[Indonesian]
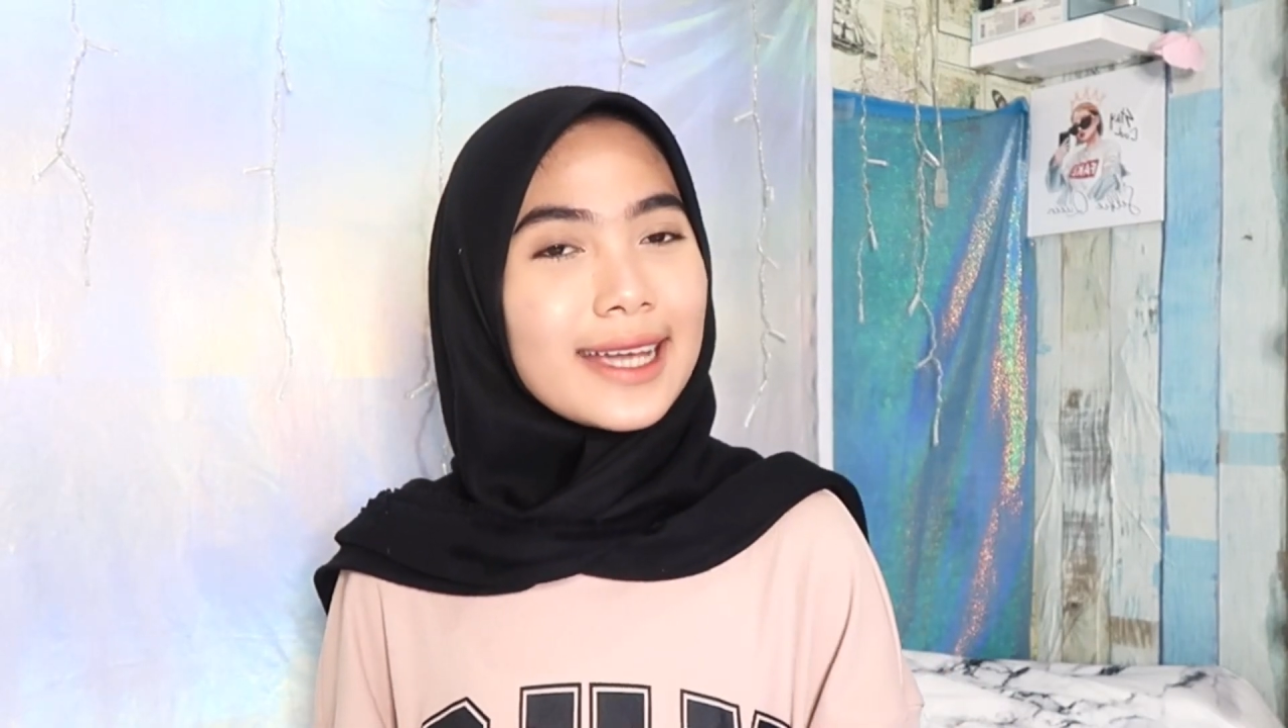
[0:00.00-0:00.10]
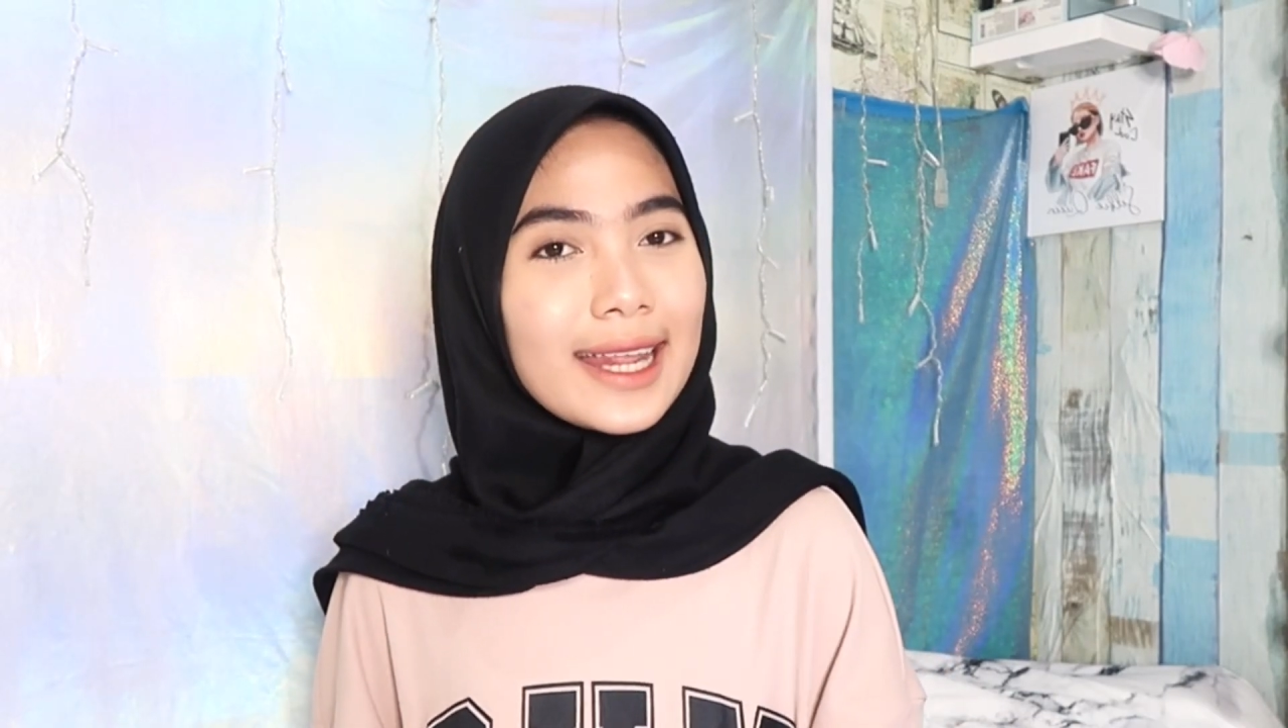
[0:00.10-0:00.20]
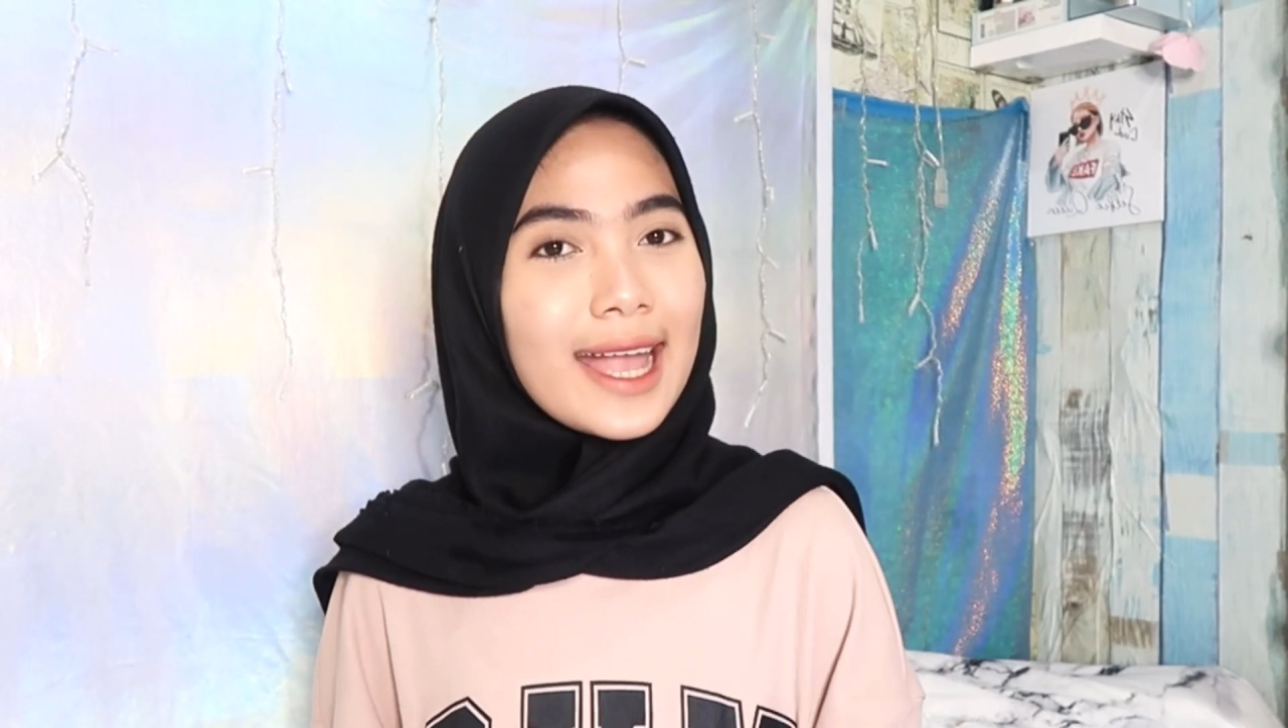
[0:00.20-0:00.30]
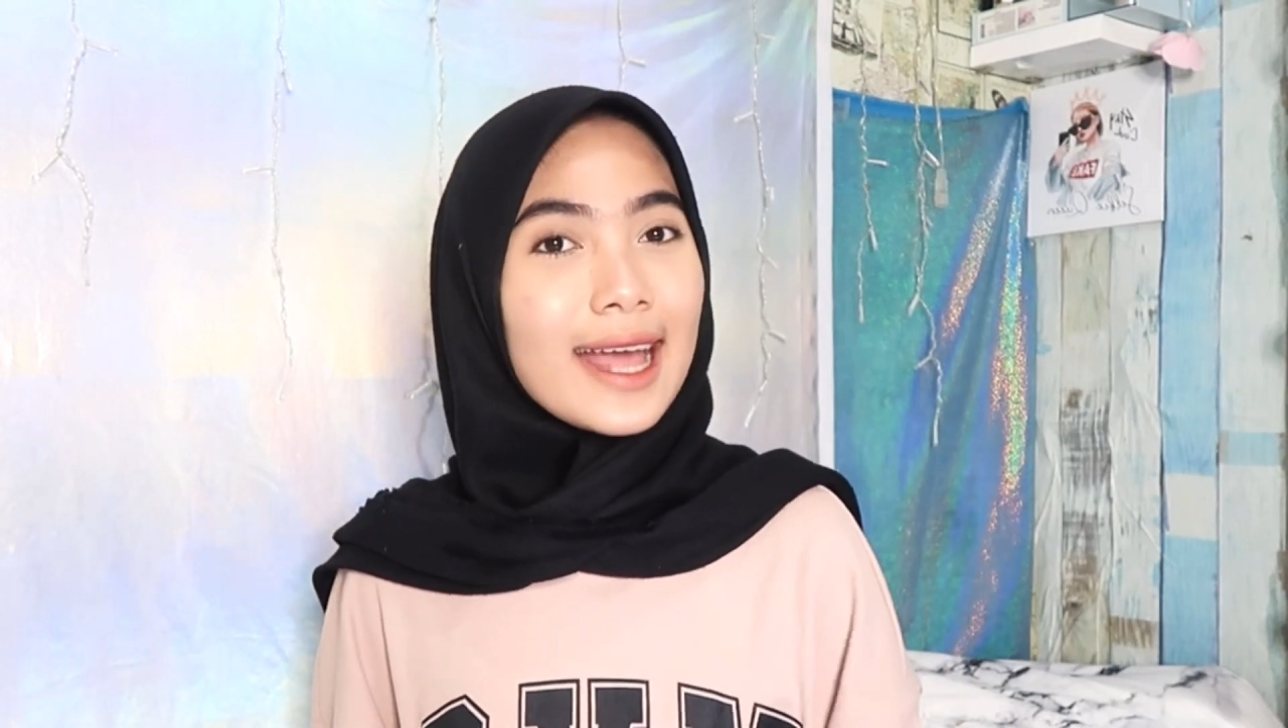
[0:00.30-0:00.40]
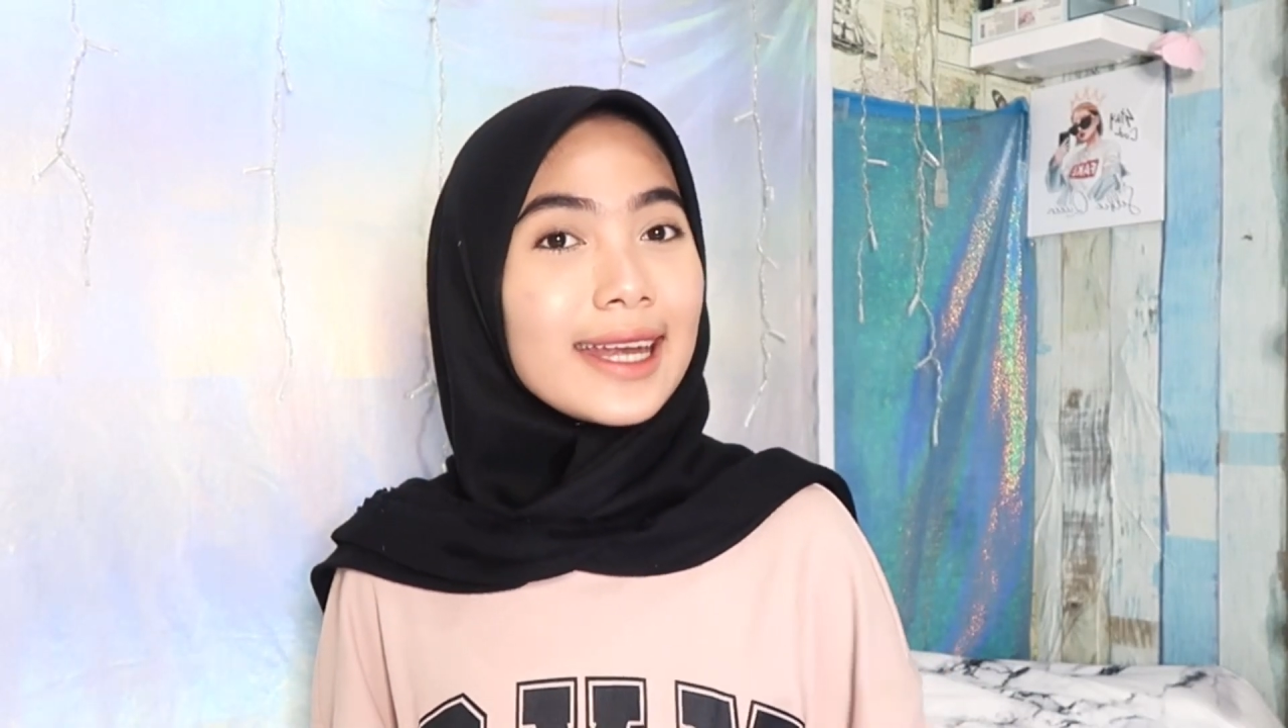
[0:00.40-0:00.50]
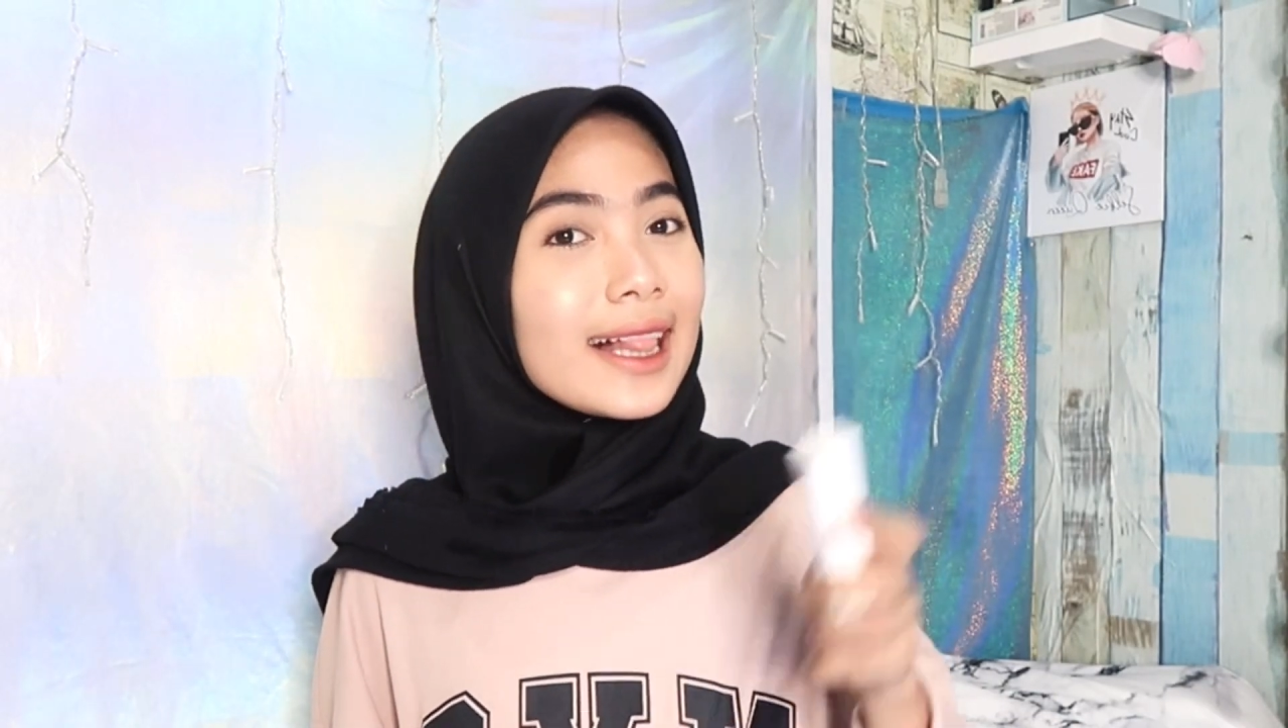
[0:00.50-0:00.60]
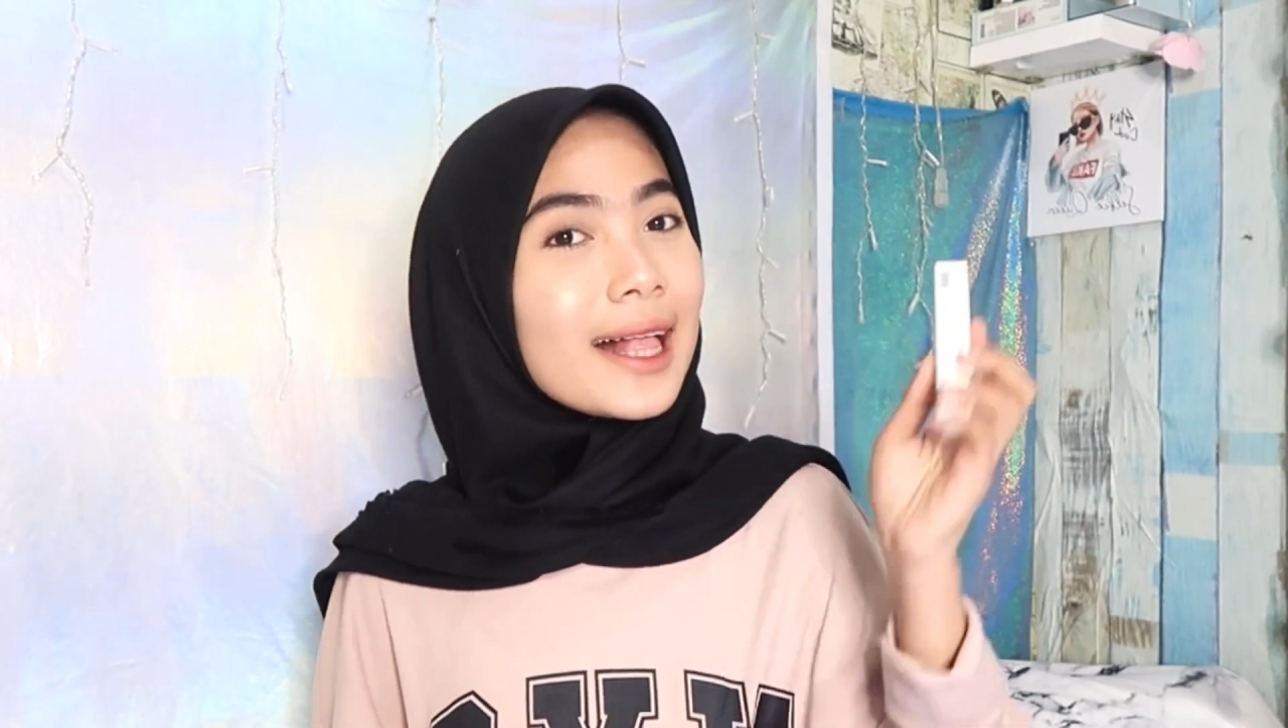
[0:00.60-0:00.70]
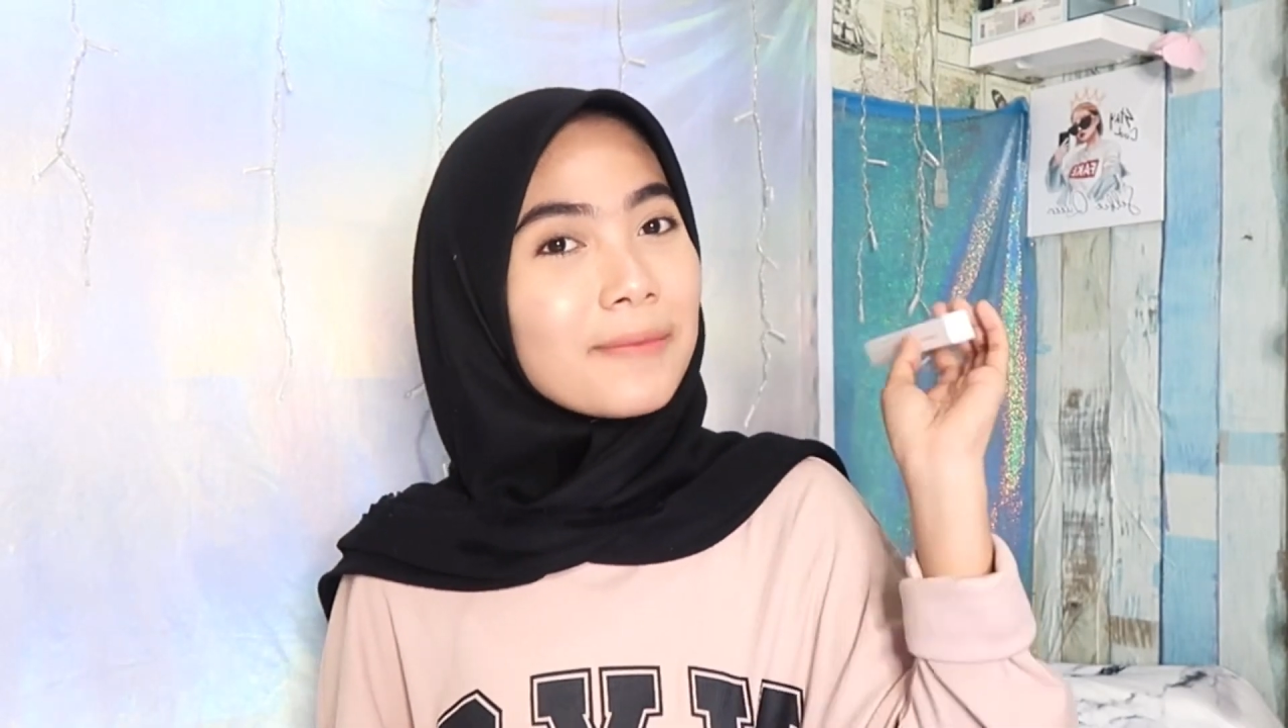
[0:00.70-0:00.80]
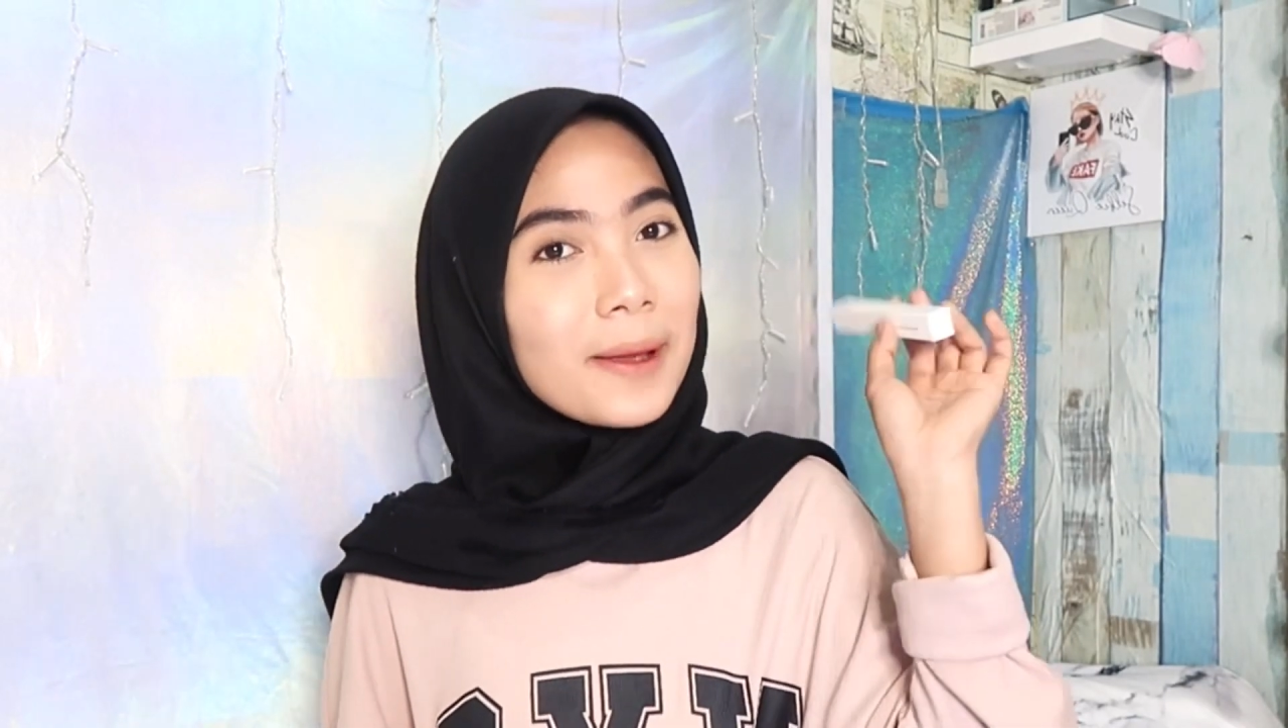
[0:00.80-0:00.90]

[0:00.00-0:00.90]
cari adalah